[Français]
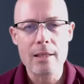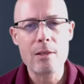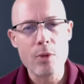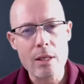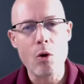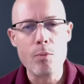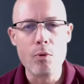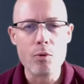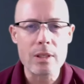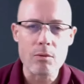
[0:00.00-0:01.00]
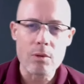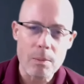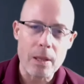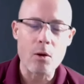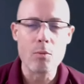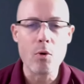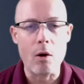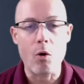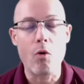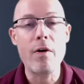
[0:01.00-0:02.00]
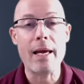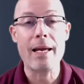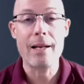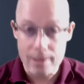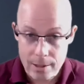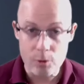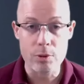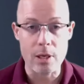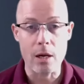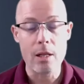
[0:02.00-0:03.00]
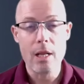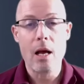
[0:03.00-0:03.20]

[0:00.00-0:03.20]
on est dans le bon, si on n'est pas dans le bon. Alors, on va éclaircir tout ça.